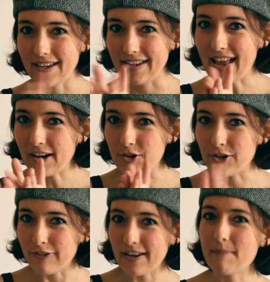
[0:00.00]
Ed
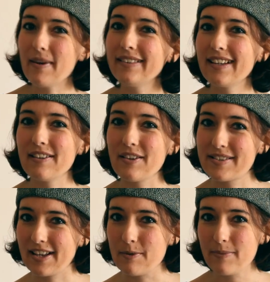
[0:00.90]
eccoci finalmente alla
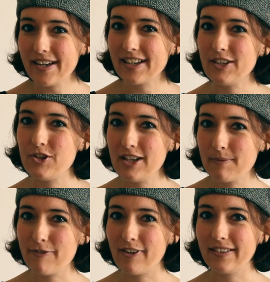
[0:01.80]
nostra rubrica di
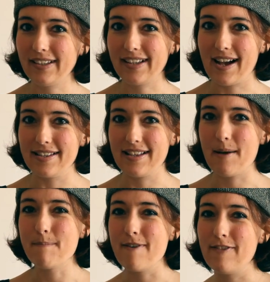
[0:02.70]
cinema fatto in
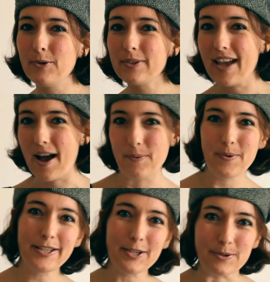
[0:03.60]
casa. Benvenuti a
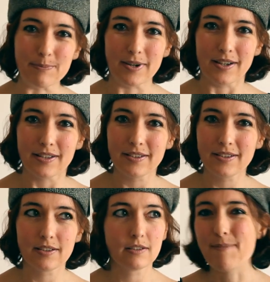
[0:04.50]
WeTube! No,
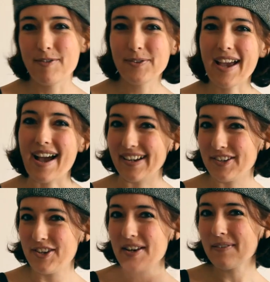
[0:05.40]
ma... Benvenuti a
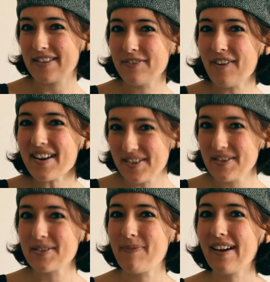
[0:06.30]
Cinema Sepà con
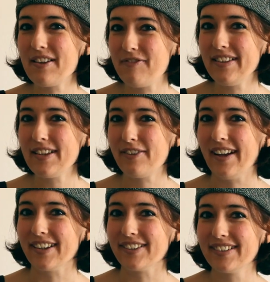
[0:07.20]
lo spago e il
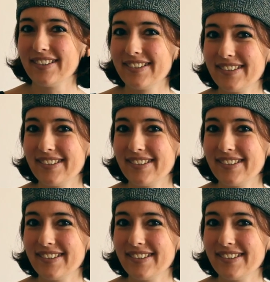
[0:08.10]
fidefero.